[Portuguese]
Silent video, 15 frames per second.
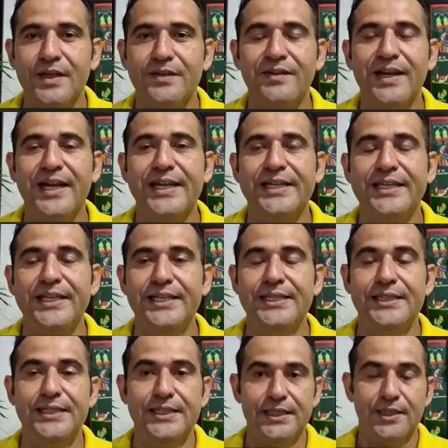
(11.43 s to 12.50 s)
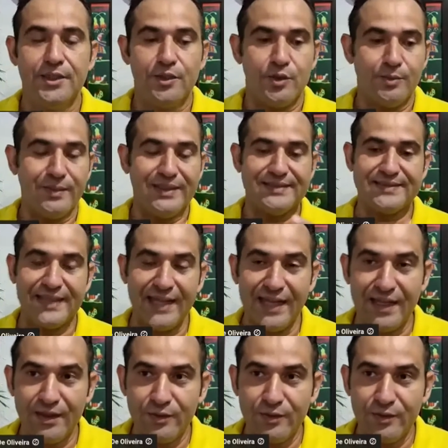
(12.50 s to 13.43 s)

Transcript: vai aqui começar